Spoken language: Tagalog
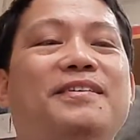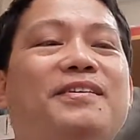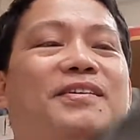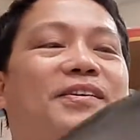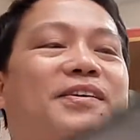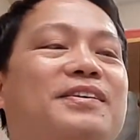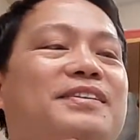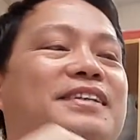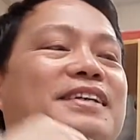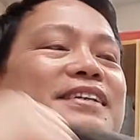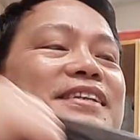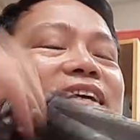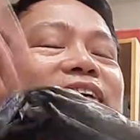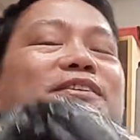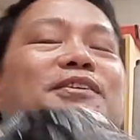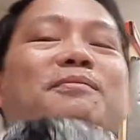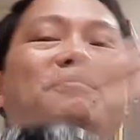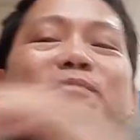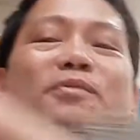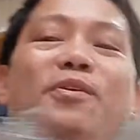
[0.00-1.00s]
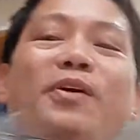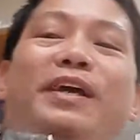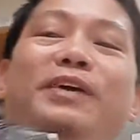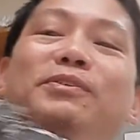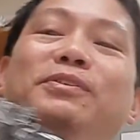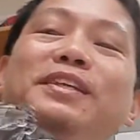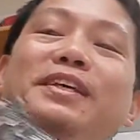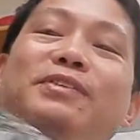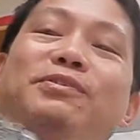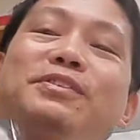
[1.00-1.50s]
Oh, tignan nyo ang buhay
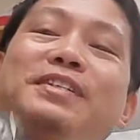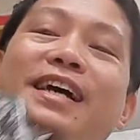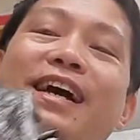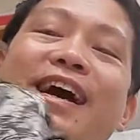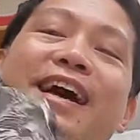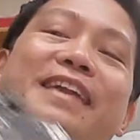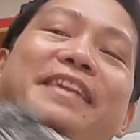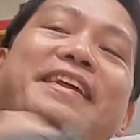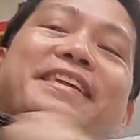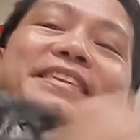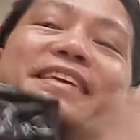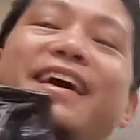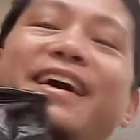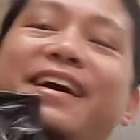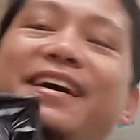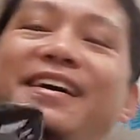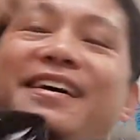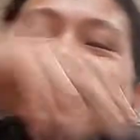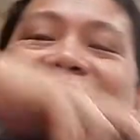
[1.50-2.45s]
ko dito sa Canada.